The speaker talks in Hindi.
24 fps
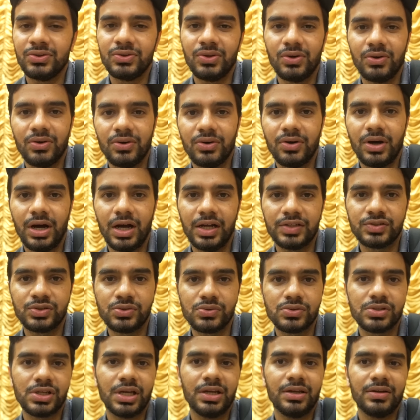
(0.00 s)
तो आज
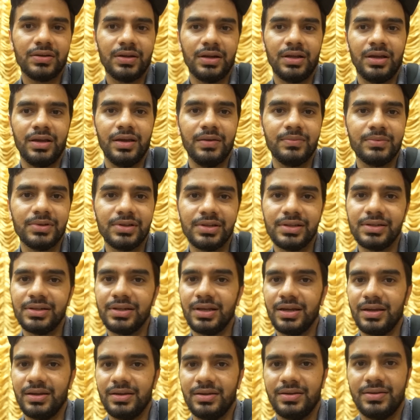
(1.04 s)
गूंजा है
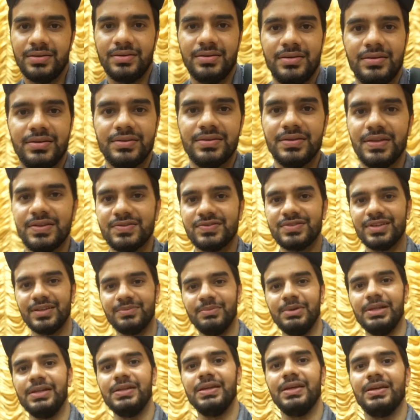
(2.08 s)
अलहमदिल्ला इतनी इज्जत
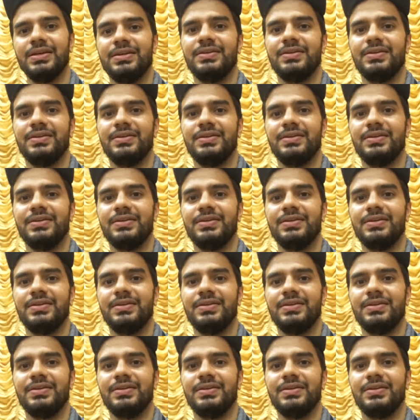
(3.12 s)
मिली है